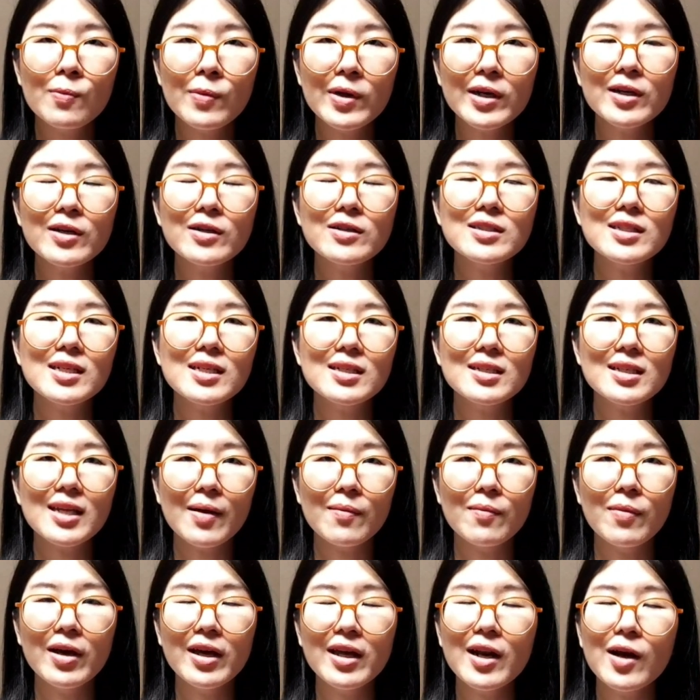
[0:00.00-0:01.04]
มันก็จะ
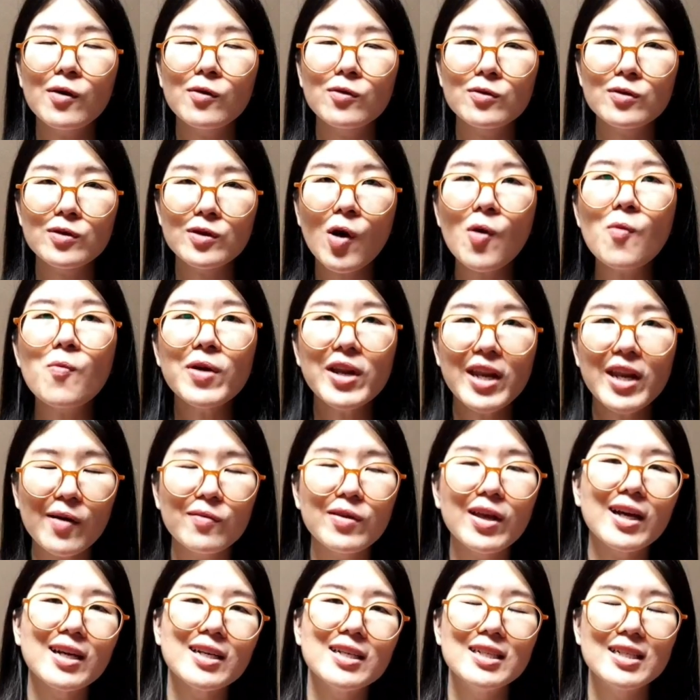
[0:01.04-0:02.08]
ทำให้เราต้องไป
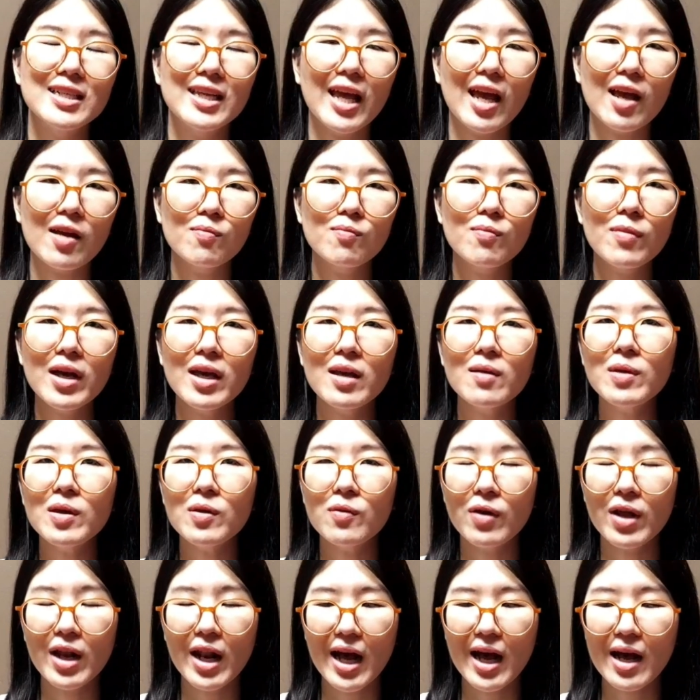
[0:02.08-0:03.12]
ทำอย่างอื่นเนี่ยไม่มี
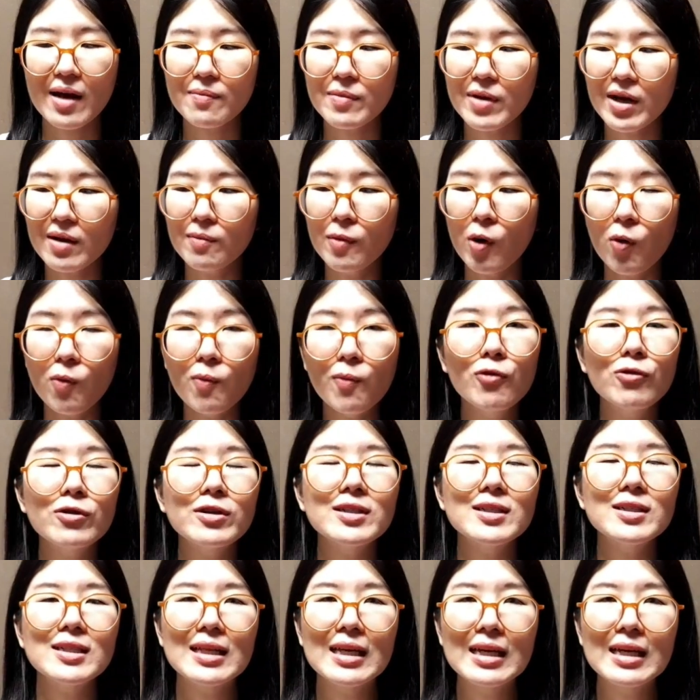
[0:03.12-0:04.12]
เวลามาหมกมุ่น